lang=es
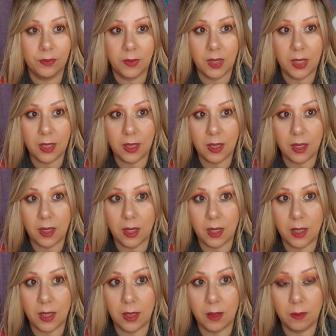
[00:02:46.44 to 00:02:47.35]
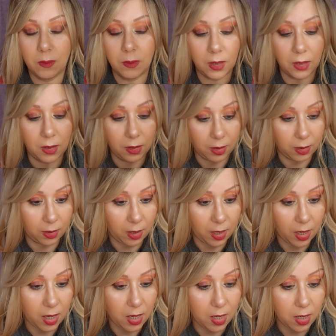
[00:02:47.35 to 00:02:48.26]
este de aquí. Este
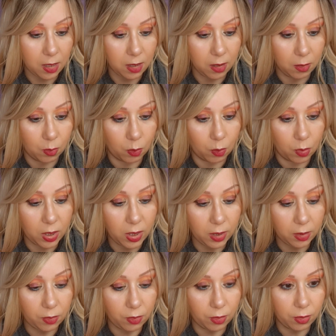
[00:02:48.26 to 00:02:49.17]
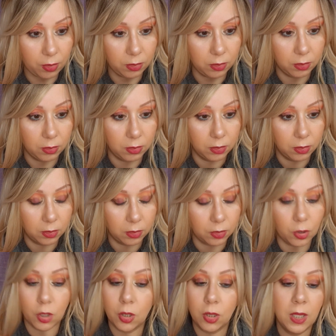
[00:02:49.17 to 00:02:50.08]
trae un litro,
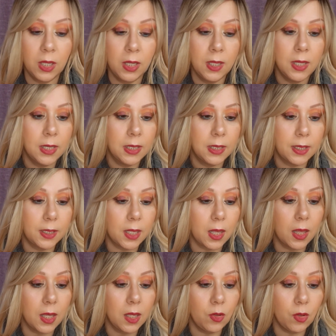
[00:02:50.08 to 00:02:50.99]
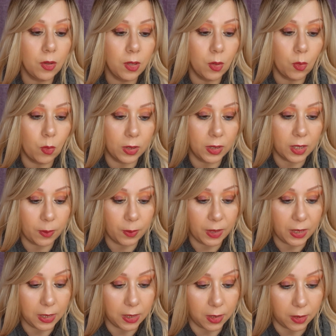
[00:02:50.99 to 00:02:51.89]
no, 750
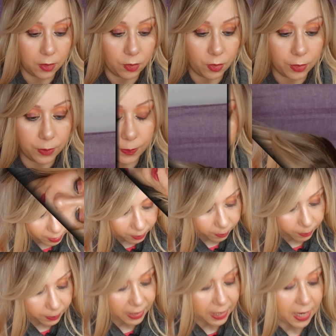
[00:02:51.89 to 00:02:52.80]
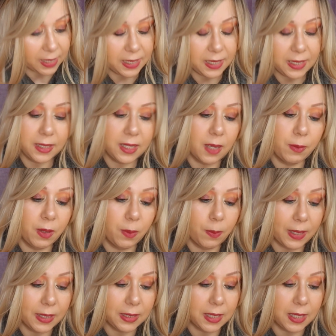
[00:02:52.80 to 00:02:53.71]
mililitros. Mira, aquí está mi
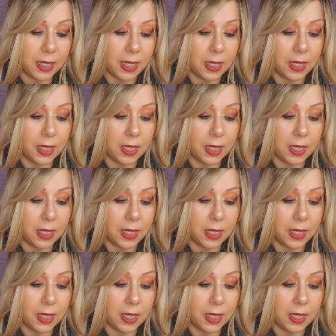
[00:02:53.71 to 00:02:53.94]
pasta de